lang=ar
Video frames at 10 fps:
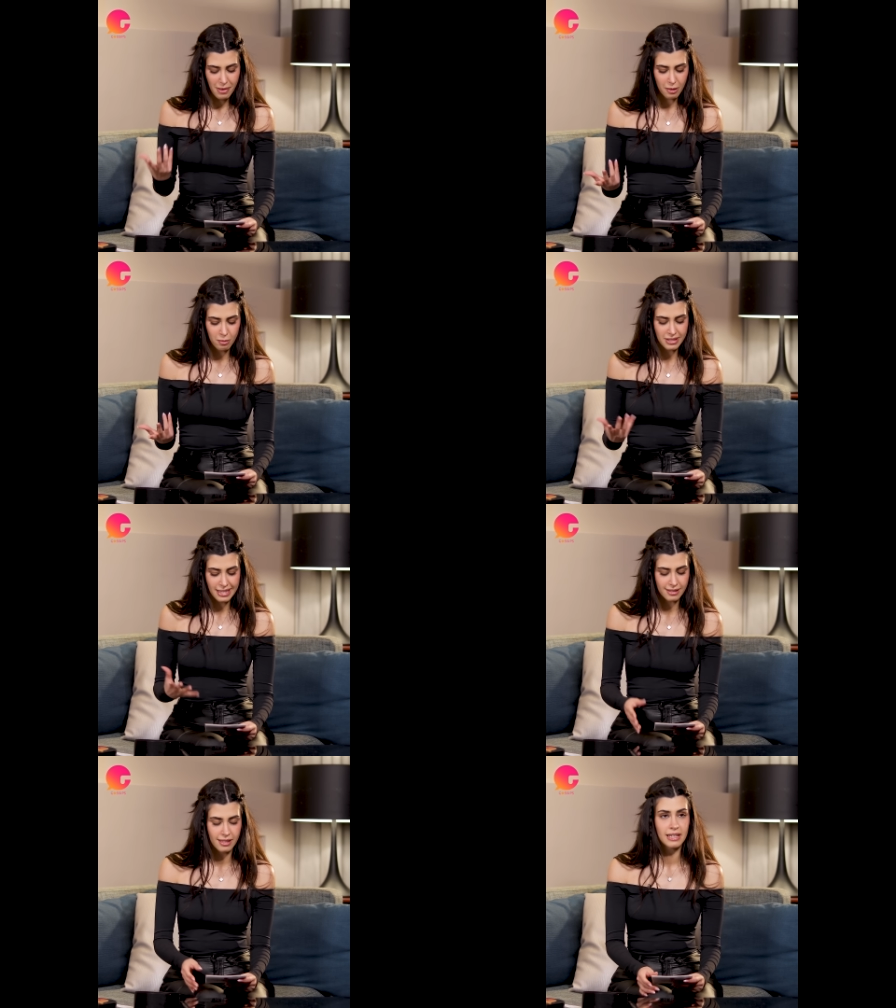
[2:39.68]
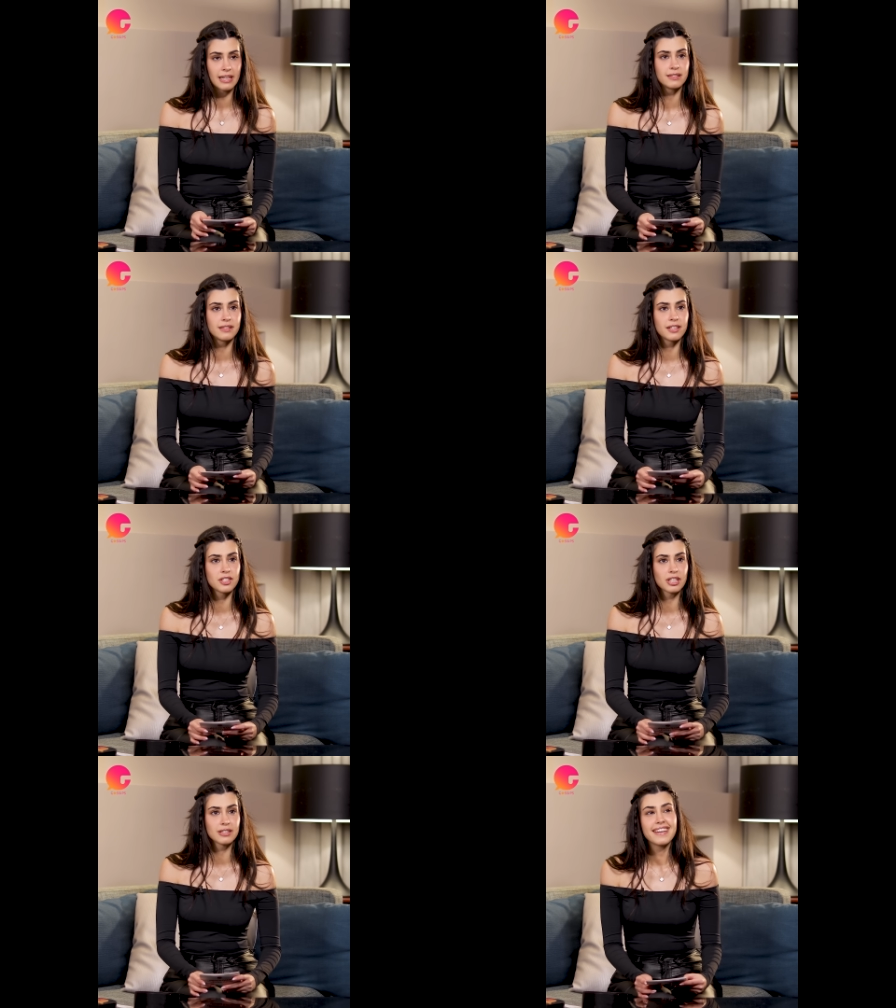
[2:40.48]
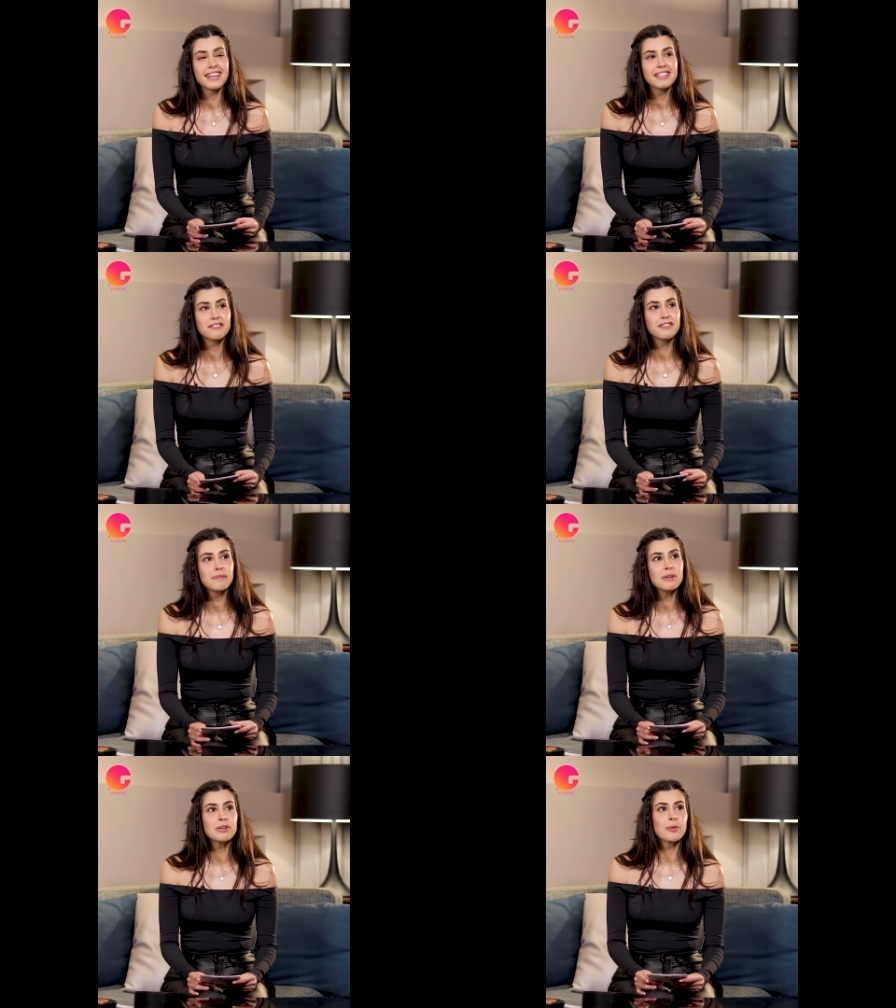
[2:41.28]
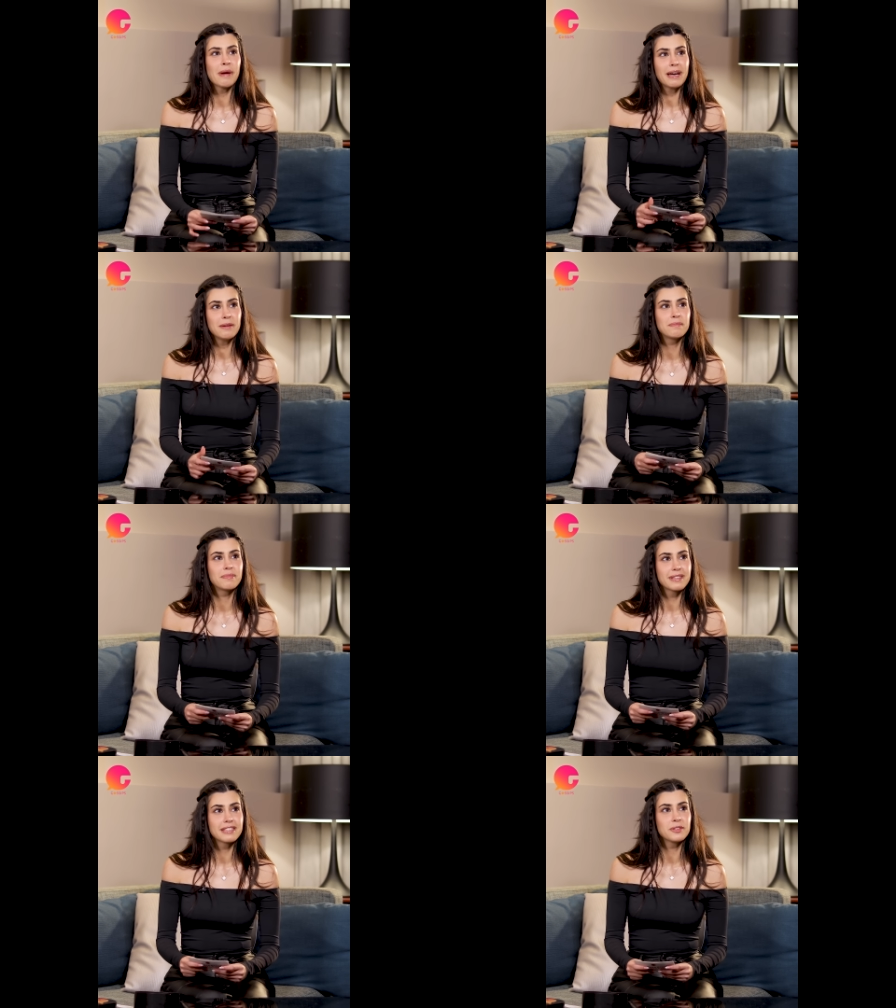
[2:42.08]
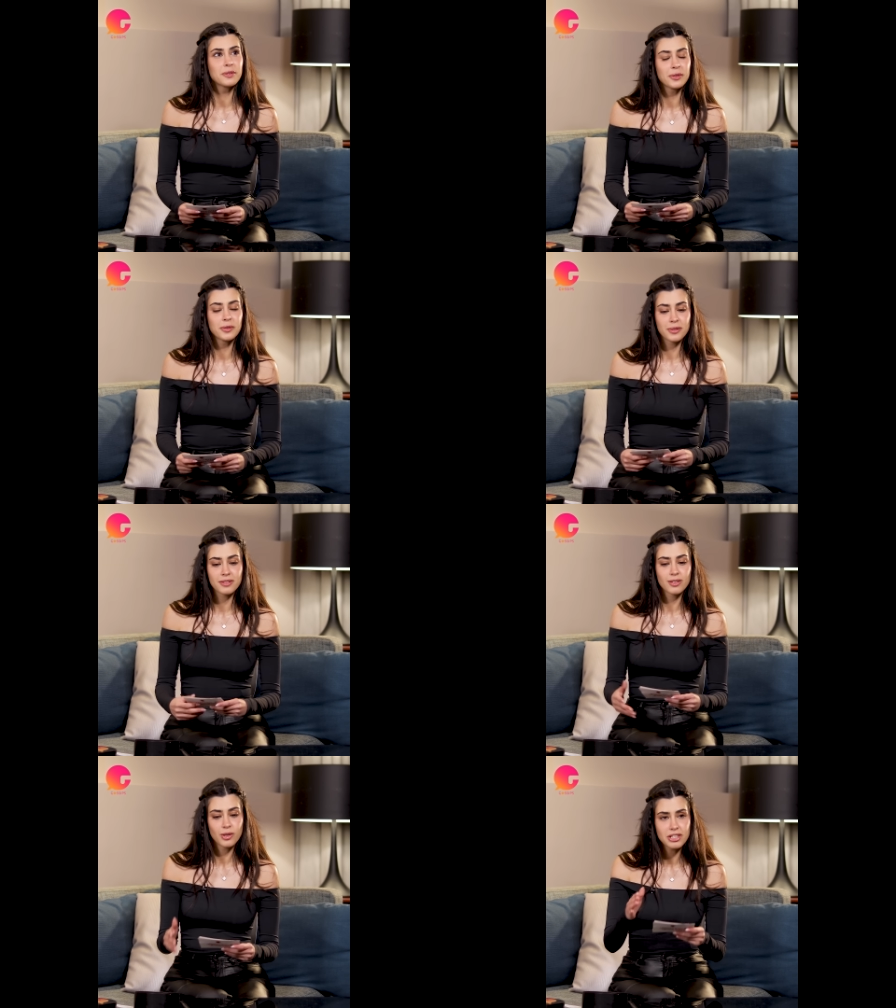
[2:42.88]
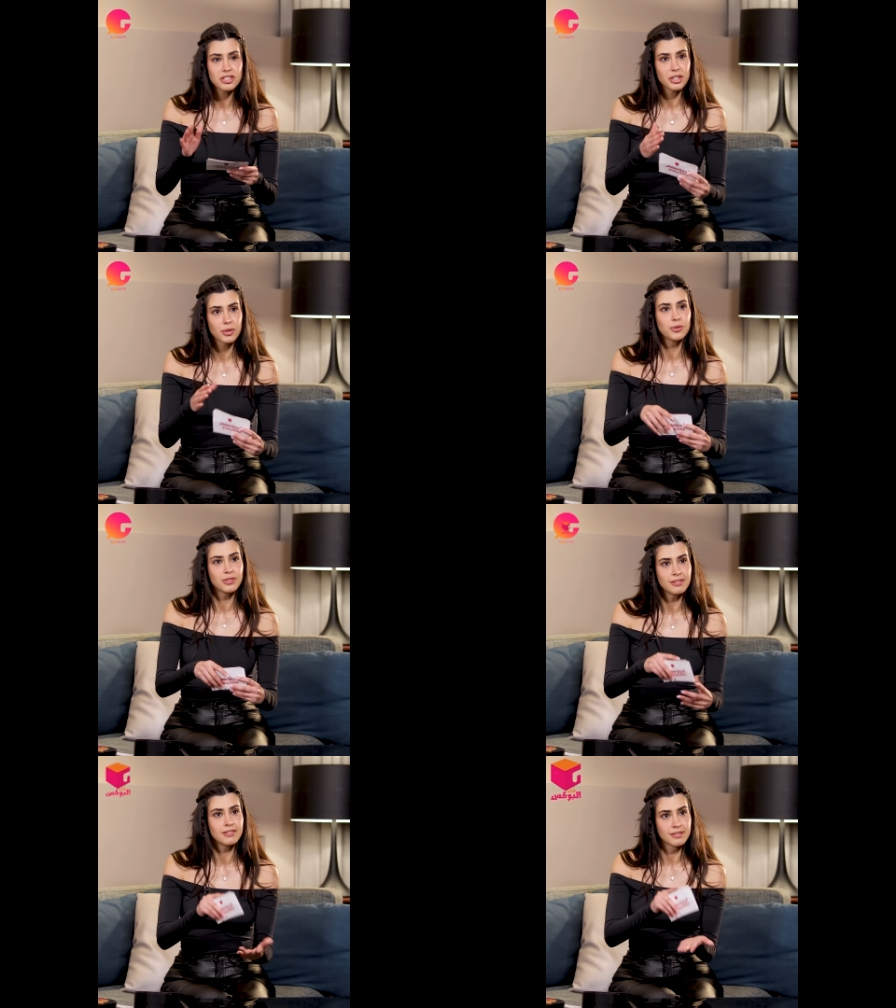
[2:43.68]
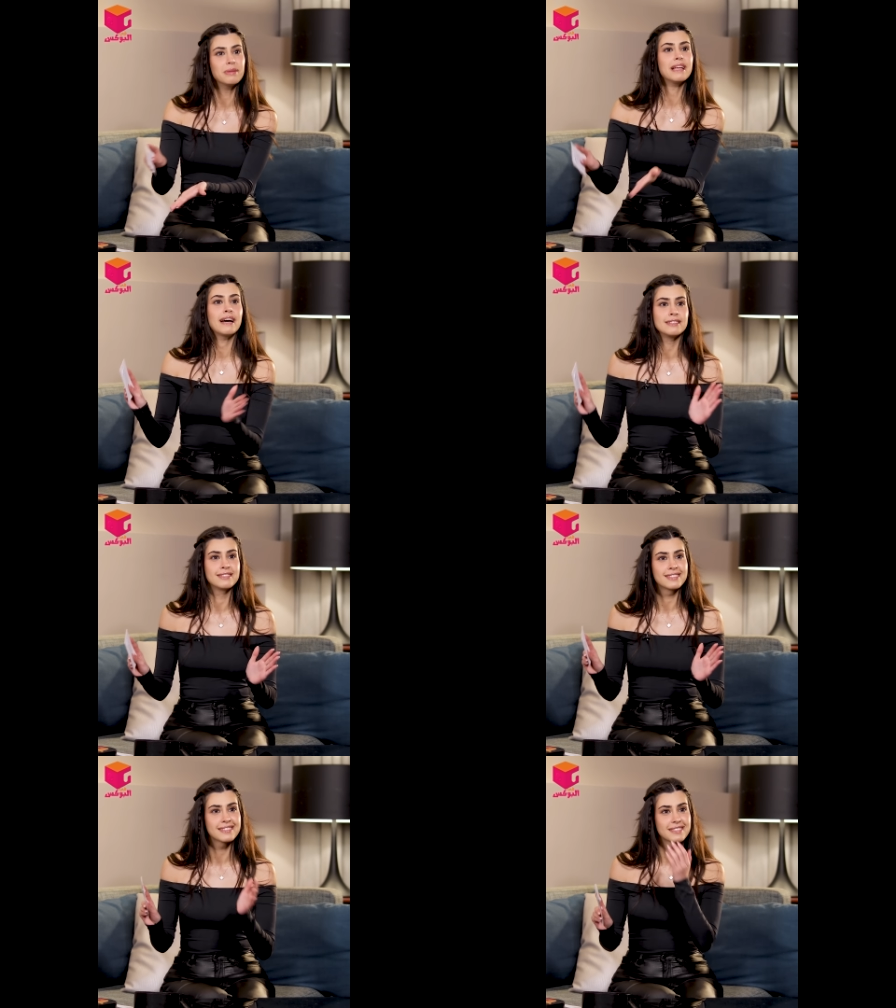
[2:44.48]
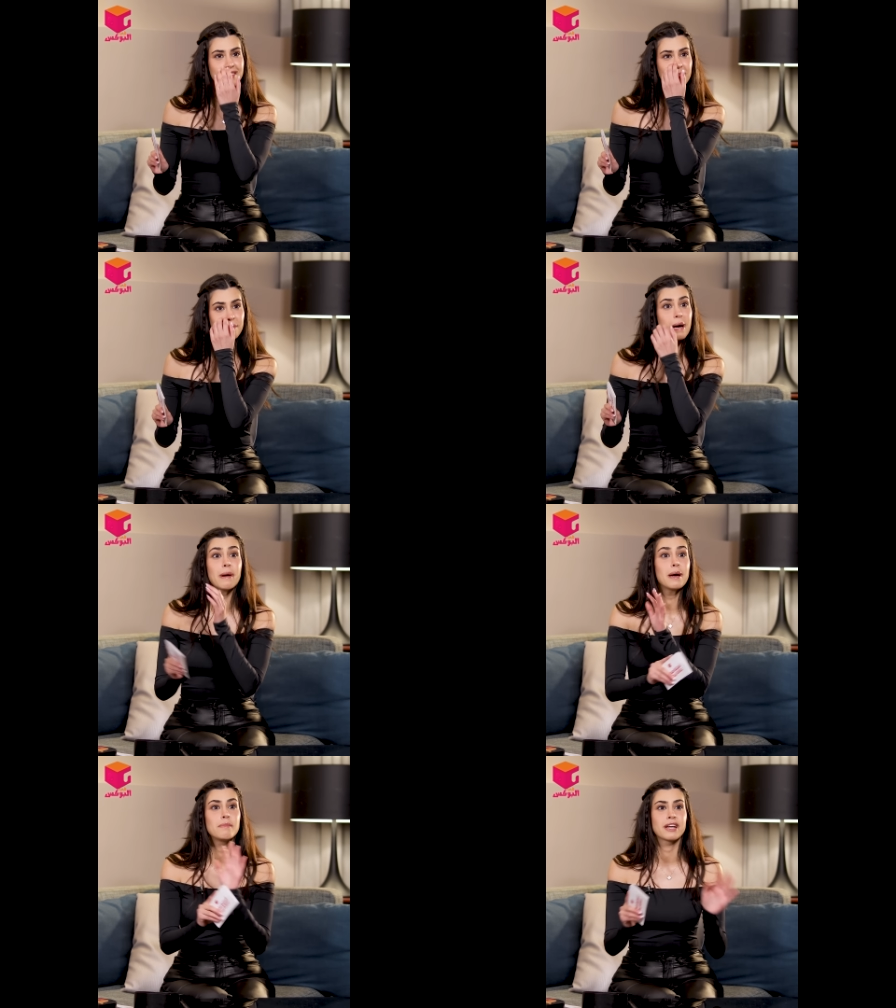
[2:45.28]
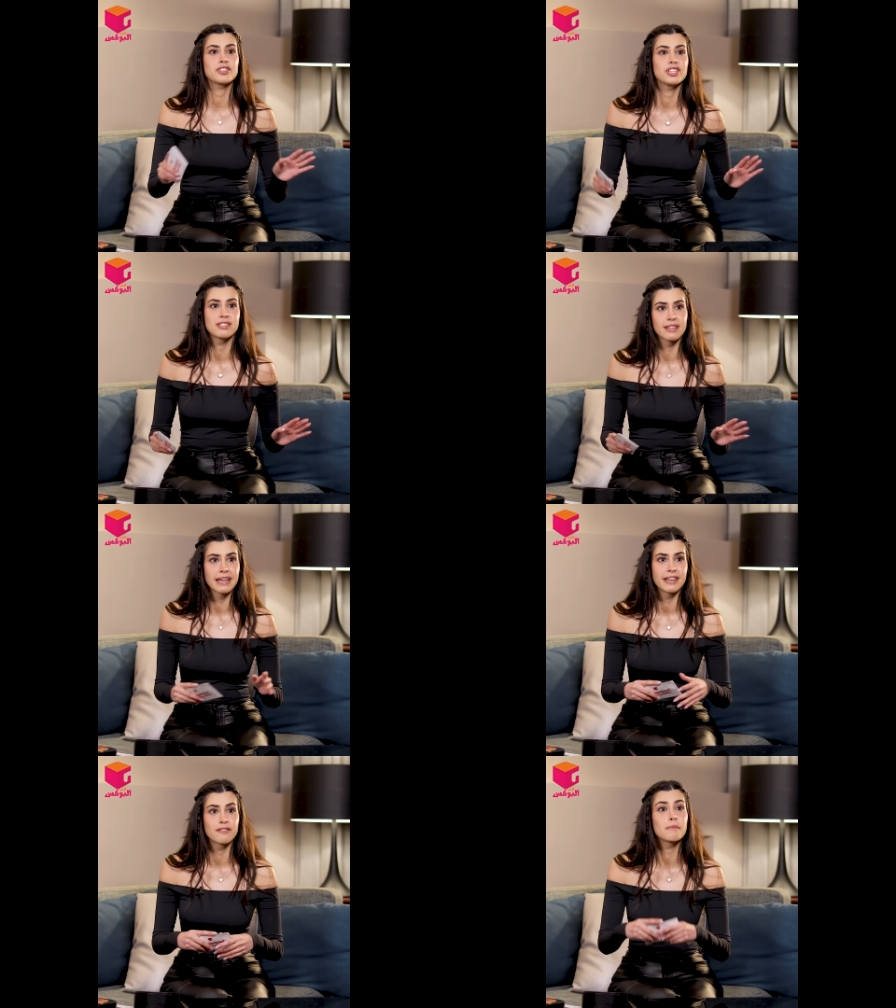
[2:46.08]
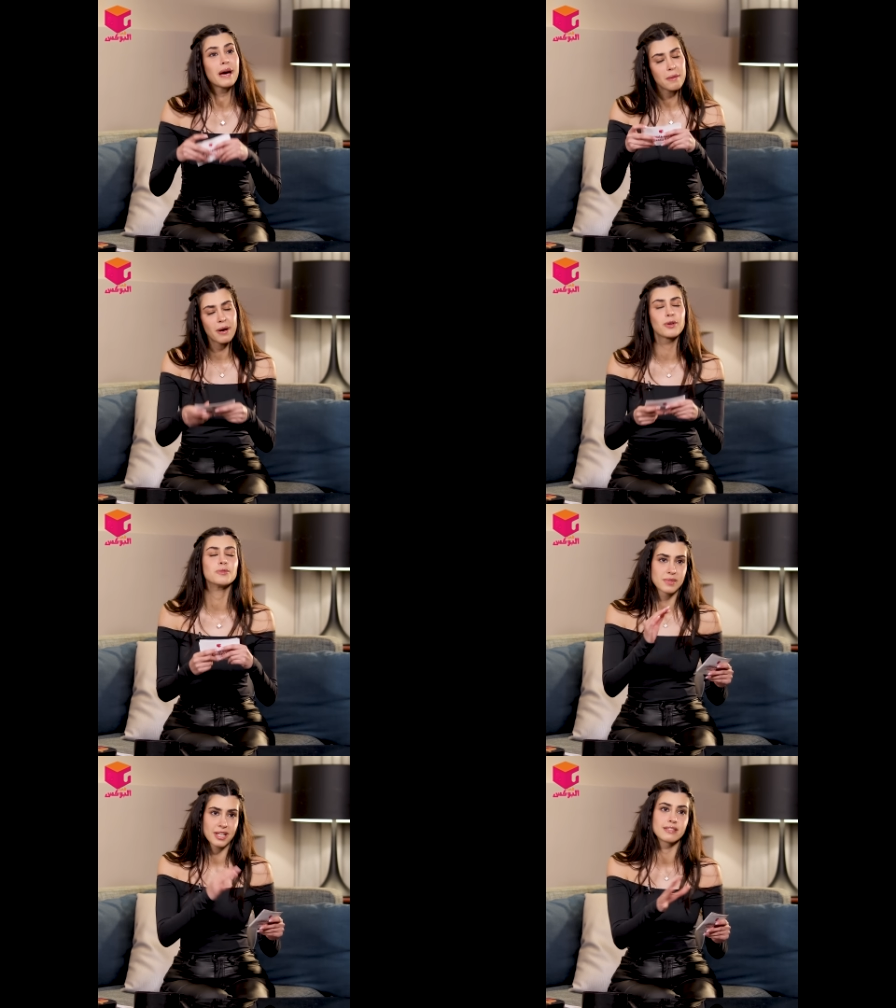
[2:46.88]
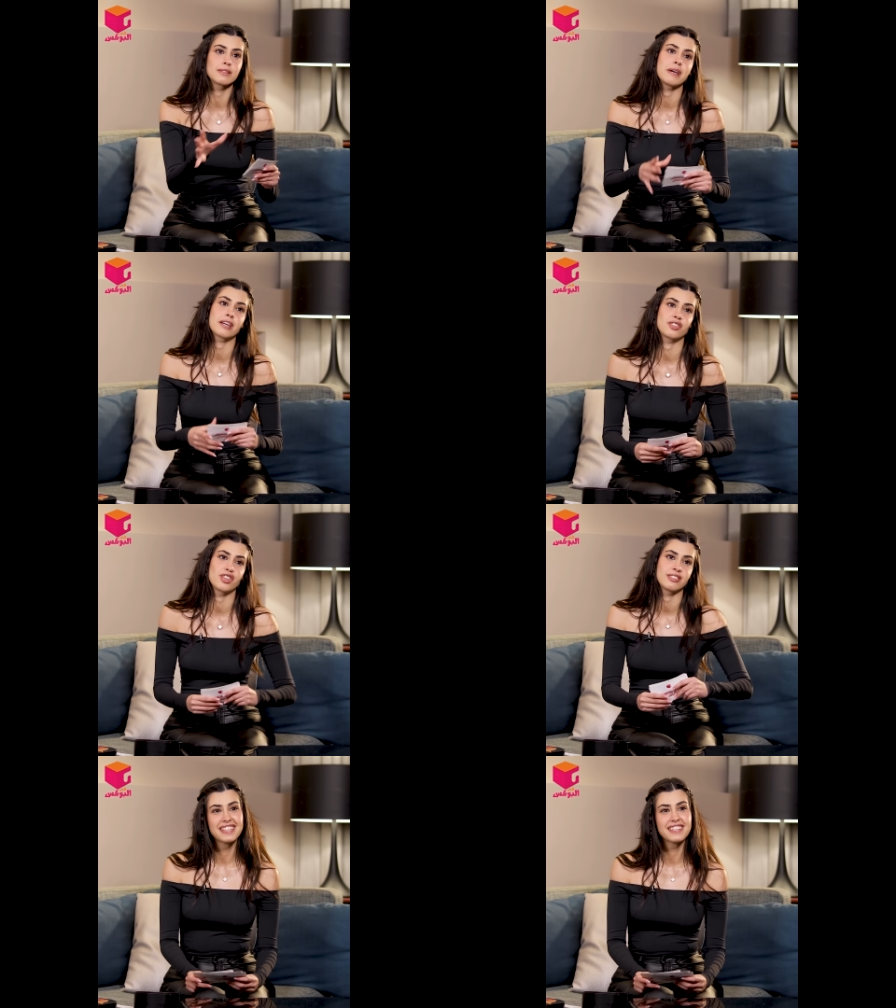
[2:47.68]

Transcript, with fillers: بحب السيطرة لهالدرجة يعني في منه بحب إنه كل إشي يكون بلان آه، ما بحب أي شيء يتغير فبحب أكون مسيطرة بهيك أشياء